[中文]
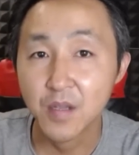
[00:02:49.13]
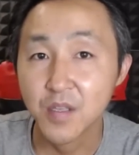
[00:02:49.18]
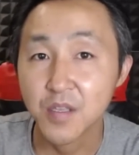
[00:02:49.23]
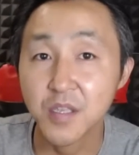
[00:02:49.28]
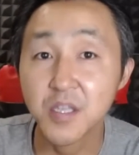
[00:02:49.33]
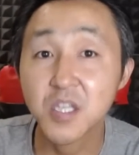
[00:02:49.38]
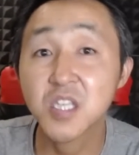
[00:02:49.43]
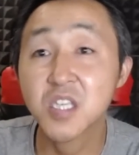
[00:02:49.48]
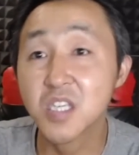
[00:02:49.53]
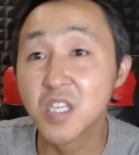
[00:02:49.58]

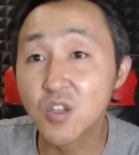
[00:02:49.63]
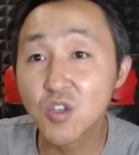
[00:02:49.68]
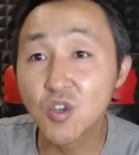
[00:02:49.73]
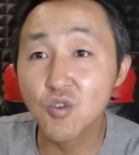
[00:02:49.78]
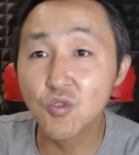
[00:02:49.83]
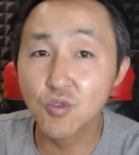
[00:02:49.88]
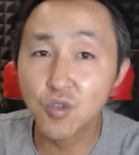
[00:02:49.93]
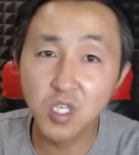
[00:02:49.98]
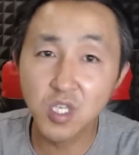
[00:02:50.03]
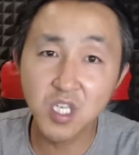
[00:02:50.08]
你直接
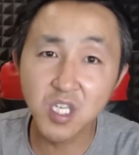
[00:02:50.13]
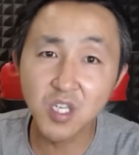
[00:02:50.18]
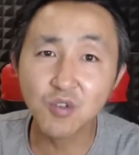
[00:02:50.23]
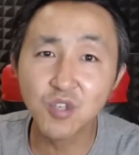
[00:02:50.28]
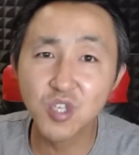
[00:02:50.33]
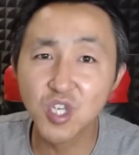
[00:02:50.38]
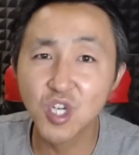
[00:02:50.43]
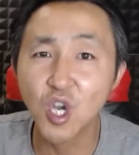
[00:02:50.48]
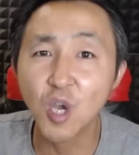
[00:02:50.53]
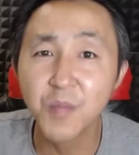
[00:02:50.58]
就直接
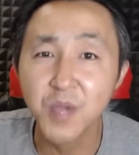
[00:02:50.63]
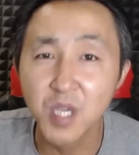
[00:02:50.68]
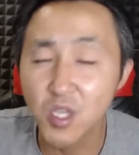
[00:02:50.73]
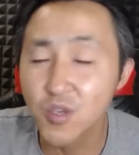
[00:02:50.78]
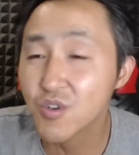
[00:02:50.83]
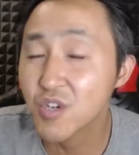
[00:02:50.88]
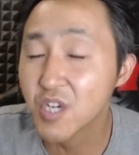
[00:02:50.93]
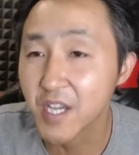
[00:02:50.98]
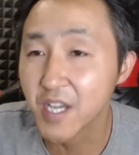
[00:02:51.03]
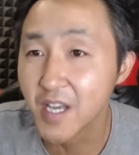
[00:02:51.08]
敲名
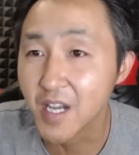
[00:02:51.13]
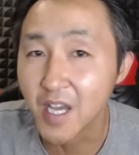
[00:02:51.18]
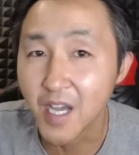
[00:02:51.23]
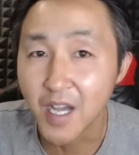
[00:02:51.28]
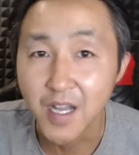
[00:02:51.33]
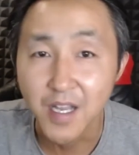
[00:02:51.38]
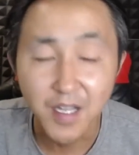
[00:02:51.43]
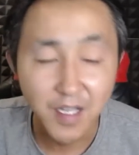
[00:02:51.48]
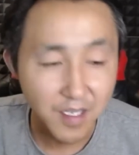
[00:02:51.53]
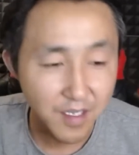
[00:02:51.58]
字就可以
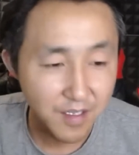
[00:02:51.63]
了。